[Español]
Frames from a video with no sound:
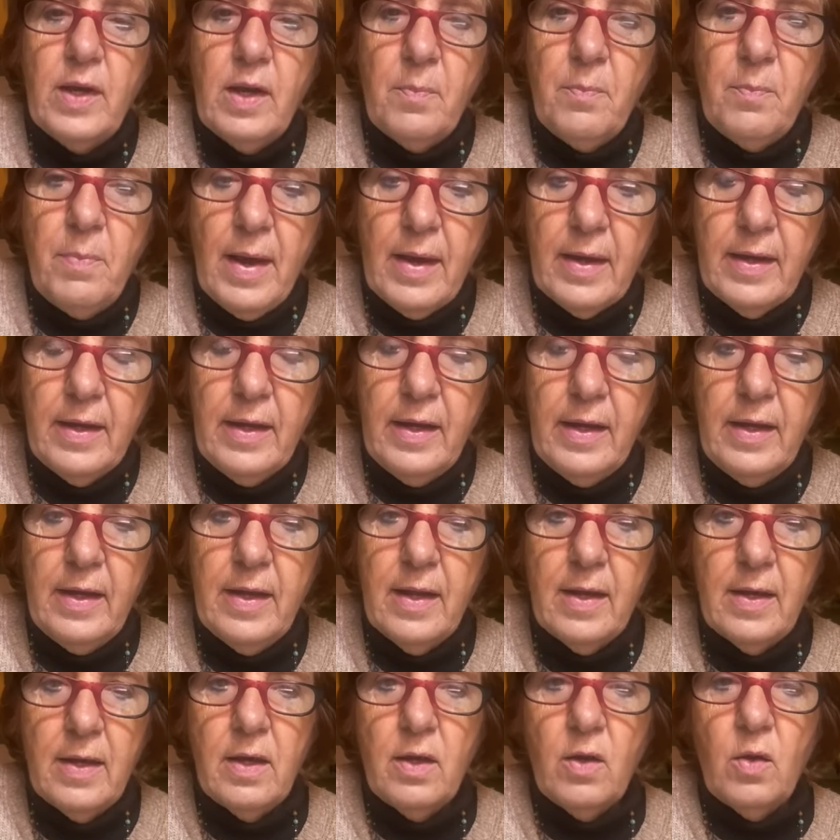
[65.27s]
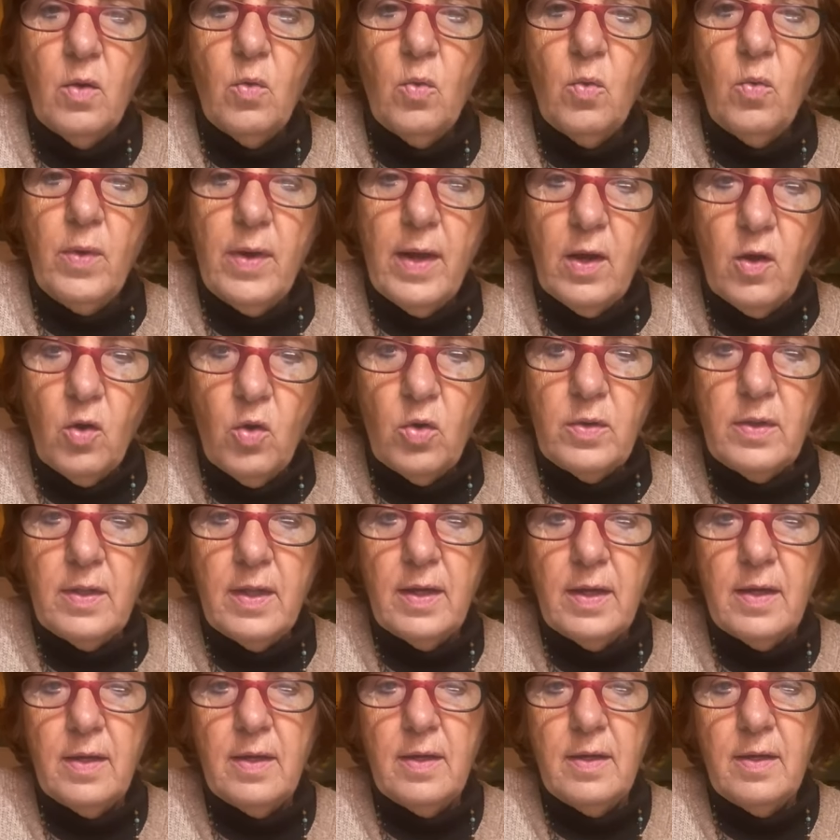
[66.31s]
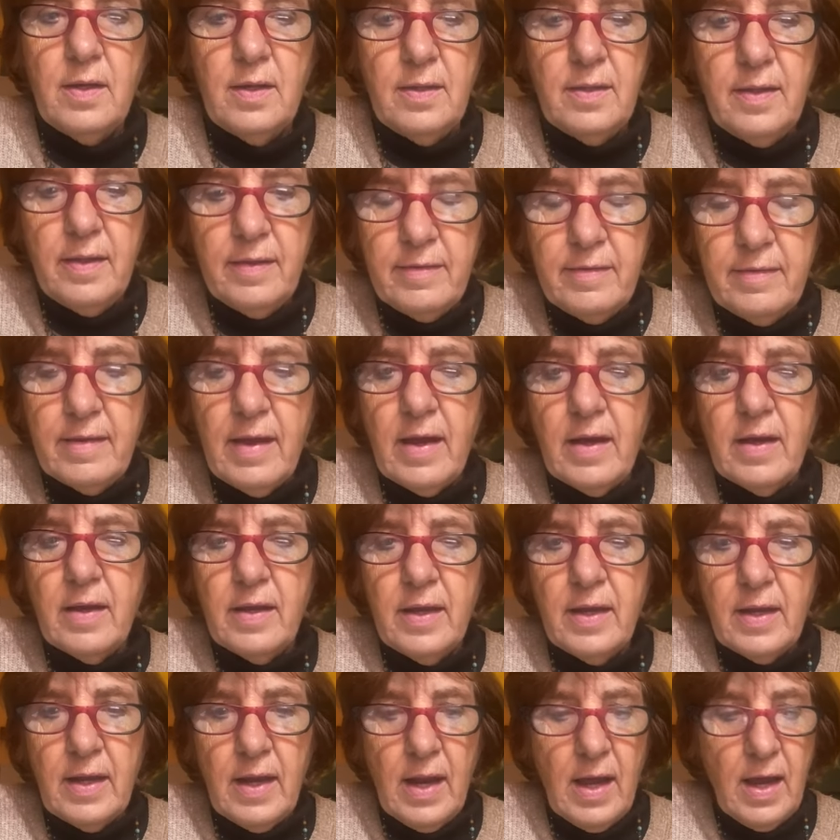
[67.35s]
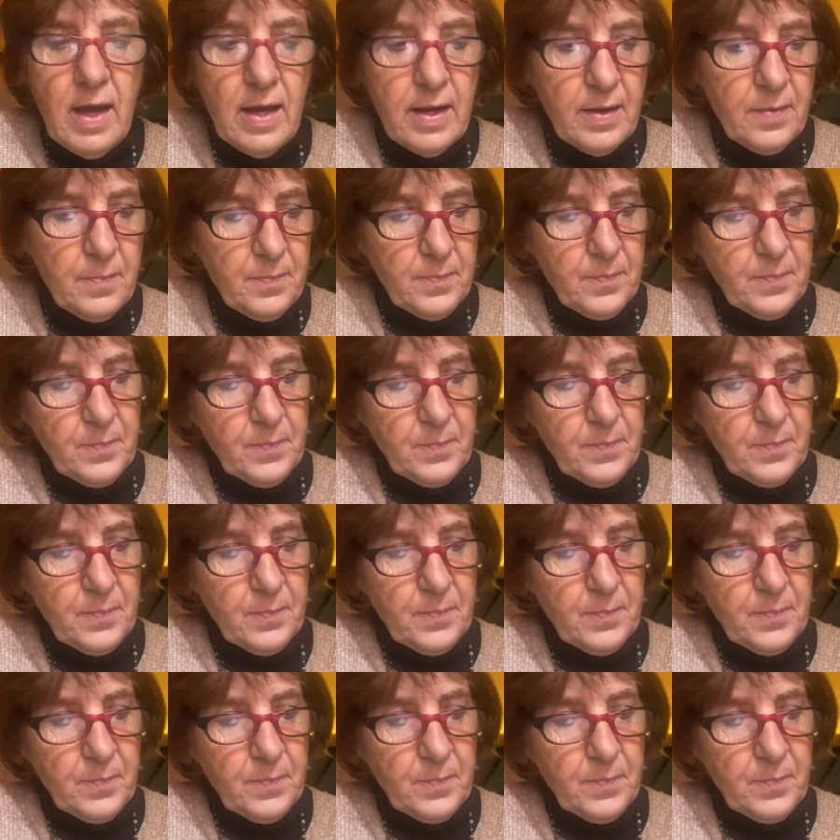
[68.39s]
la página una gota de sangre clara.